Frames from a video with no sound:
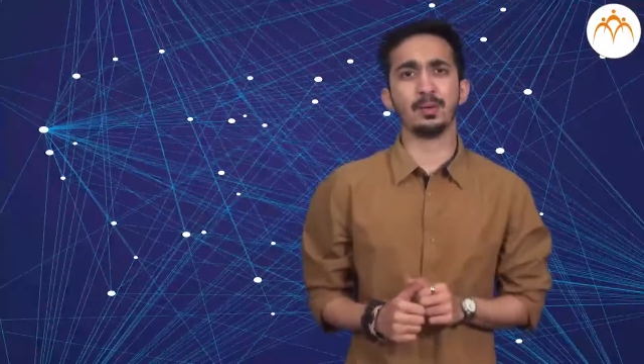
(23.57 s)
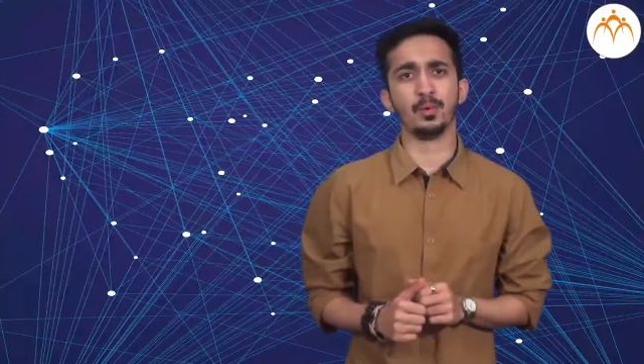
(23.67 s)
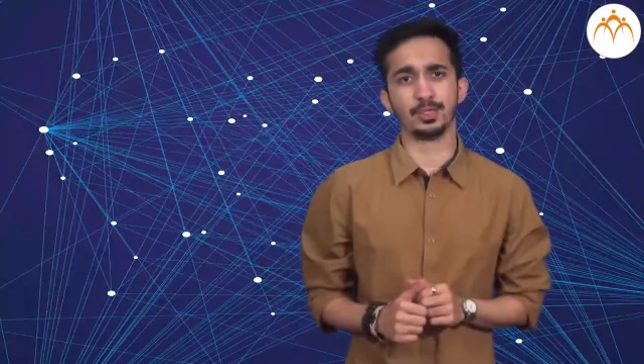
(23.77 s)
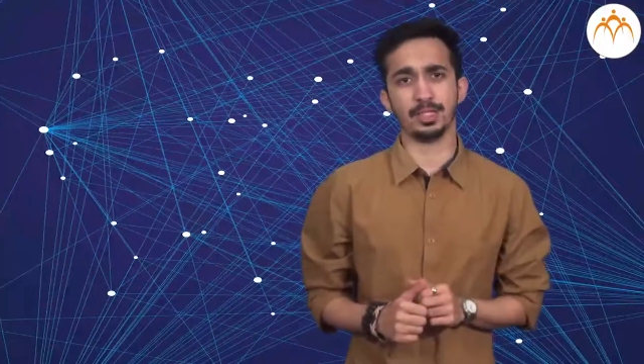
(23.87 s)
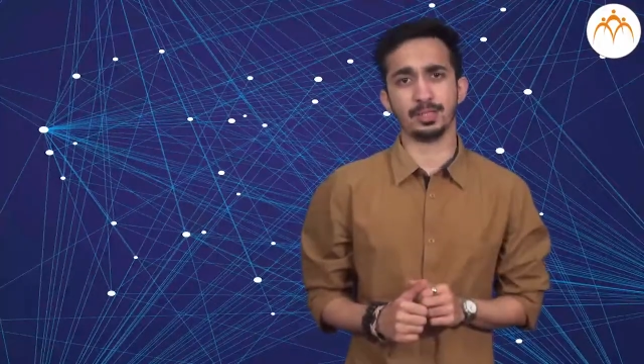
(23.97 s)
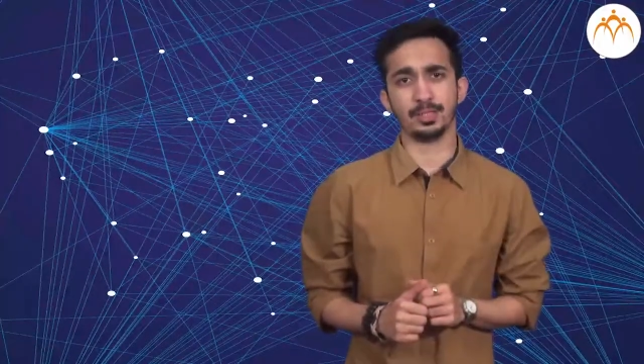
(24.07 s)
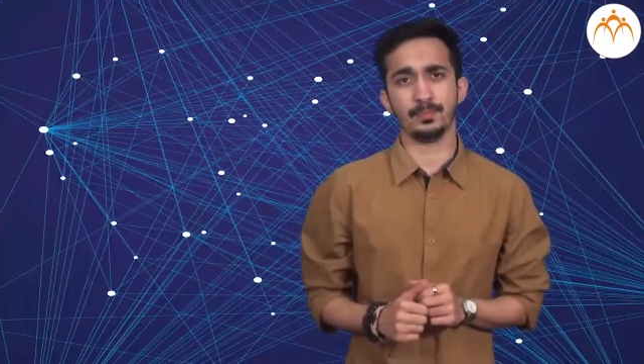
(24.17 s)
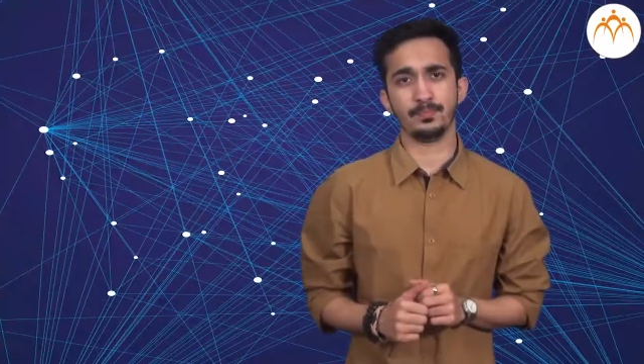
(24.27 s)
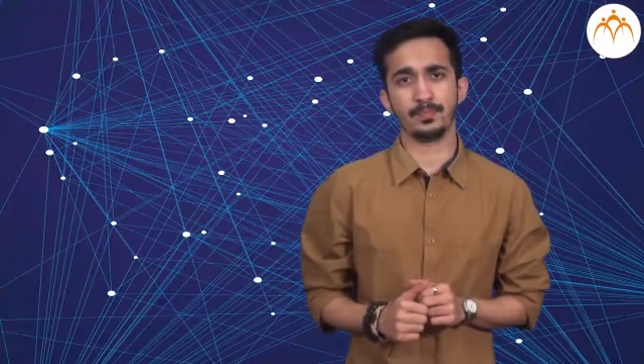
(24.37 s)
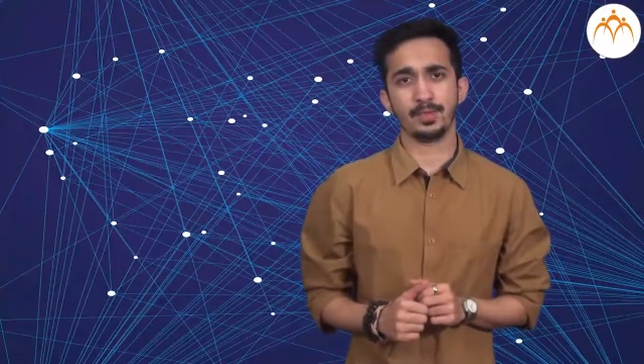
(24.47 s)
कम हो जाती
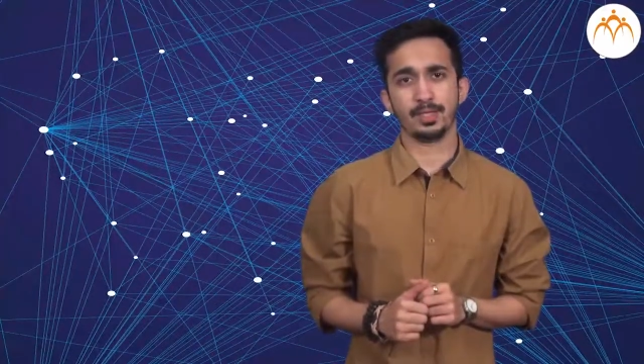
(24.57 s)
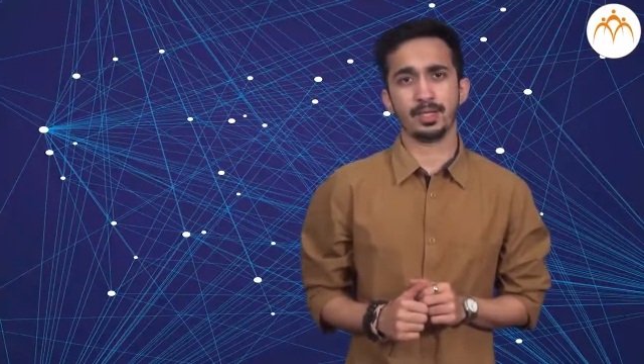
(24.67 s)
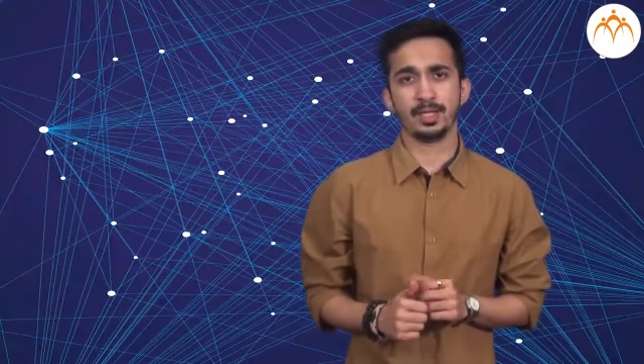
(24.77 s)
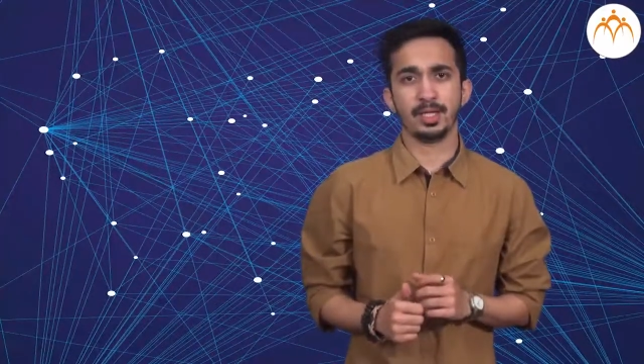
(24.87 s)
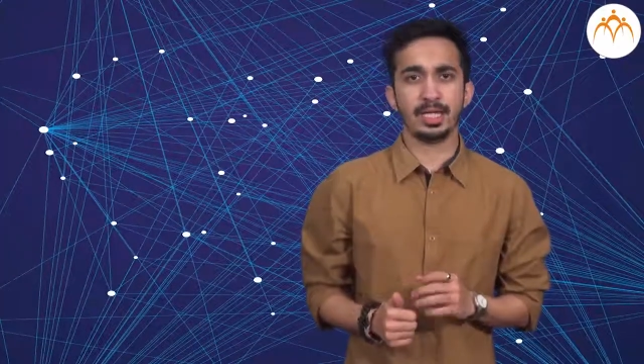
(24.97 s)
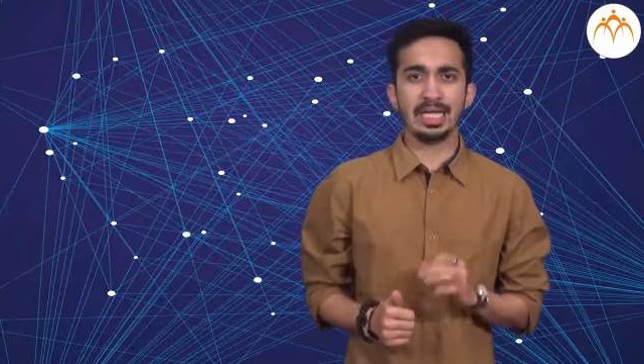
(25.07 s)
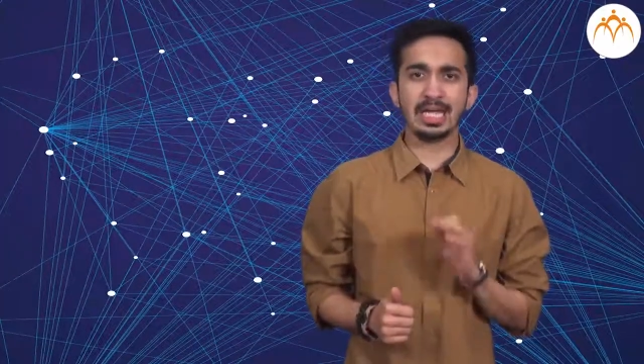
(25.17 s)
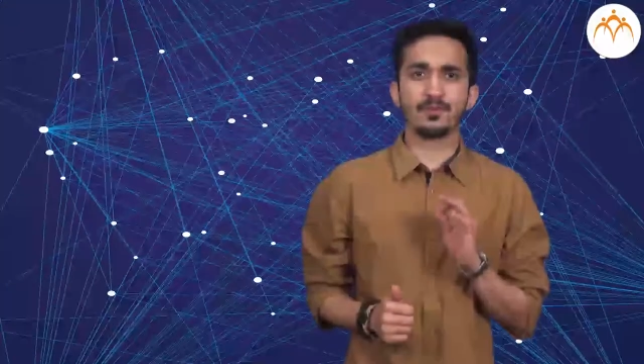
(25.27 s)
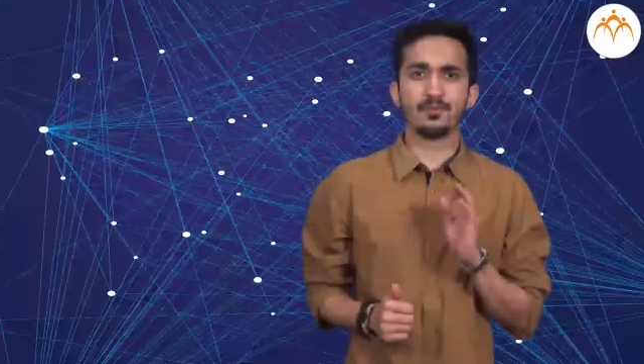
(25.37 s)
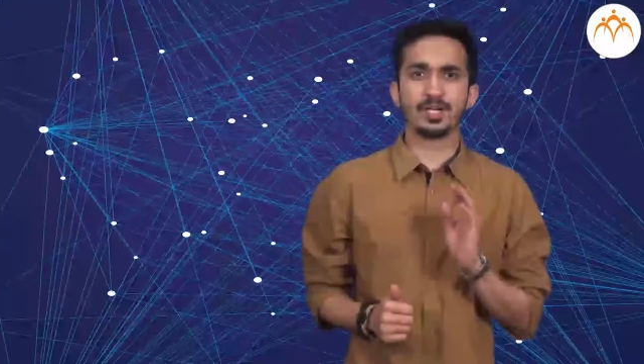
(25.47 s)
है एक